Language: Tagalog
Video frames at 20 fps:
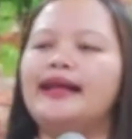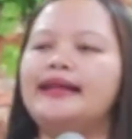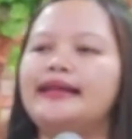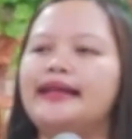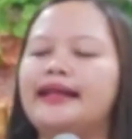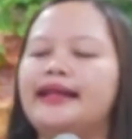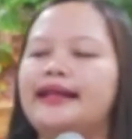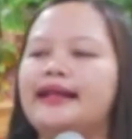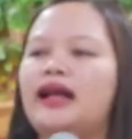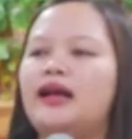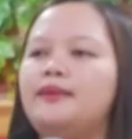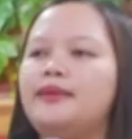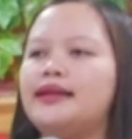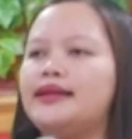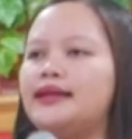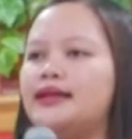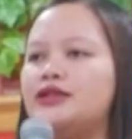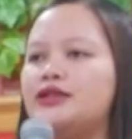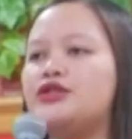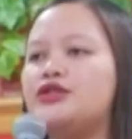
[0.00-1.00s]
na ginamit
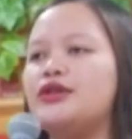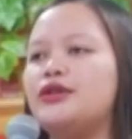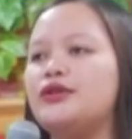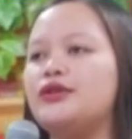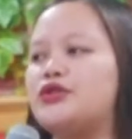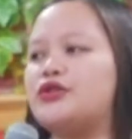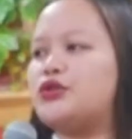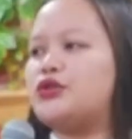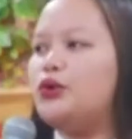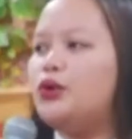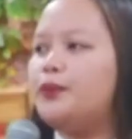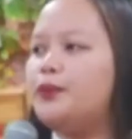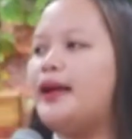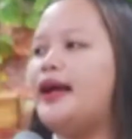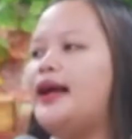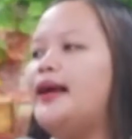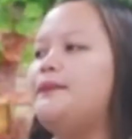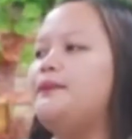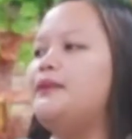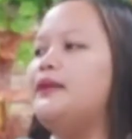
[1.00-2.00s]
ng Diyos
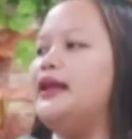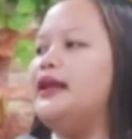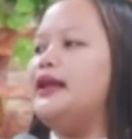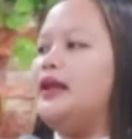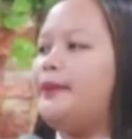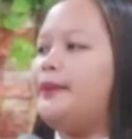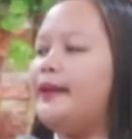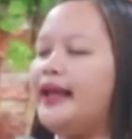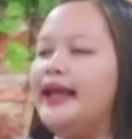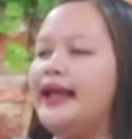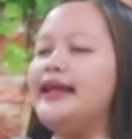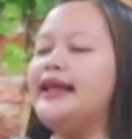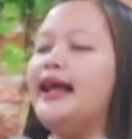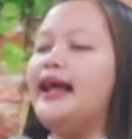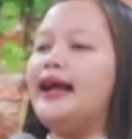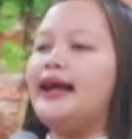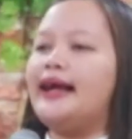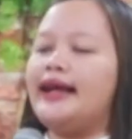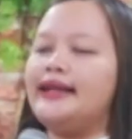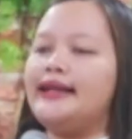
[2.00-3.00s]
upang ibigay
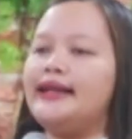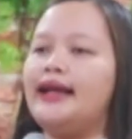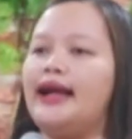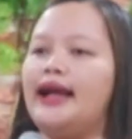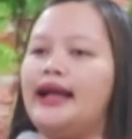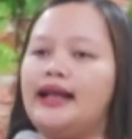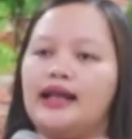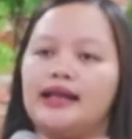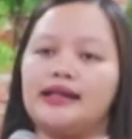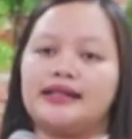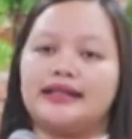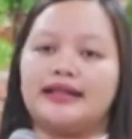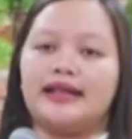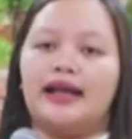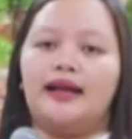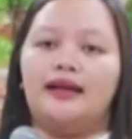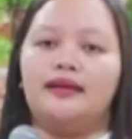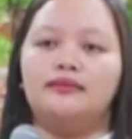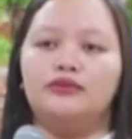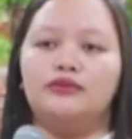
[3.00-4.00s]
niya ang kanyang anak
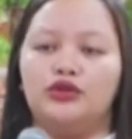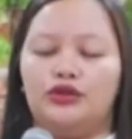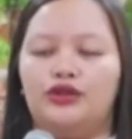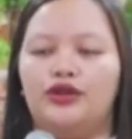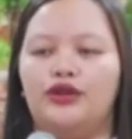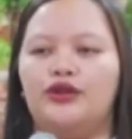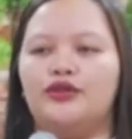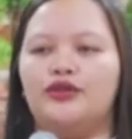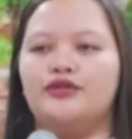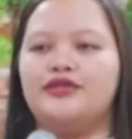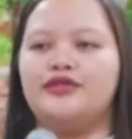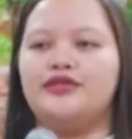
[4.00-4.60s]
sa mundo.